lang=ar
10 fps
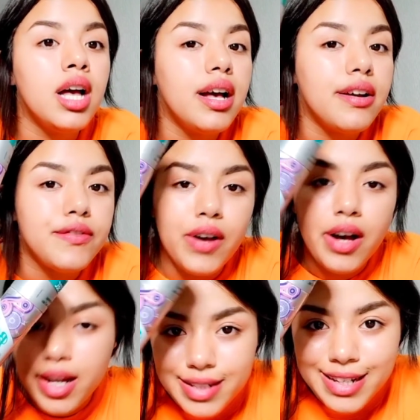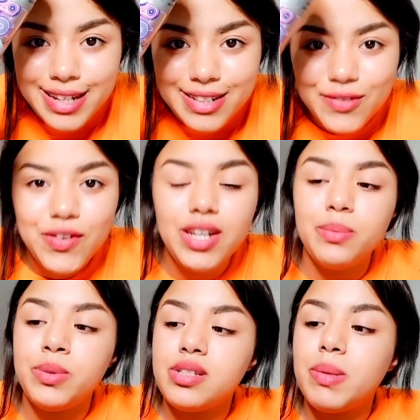فهذه اللي كتنفع
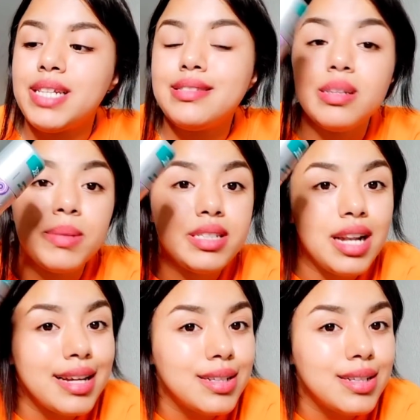بالنسبه لهذه الثمن ديالها كدا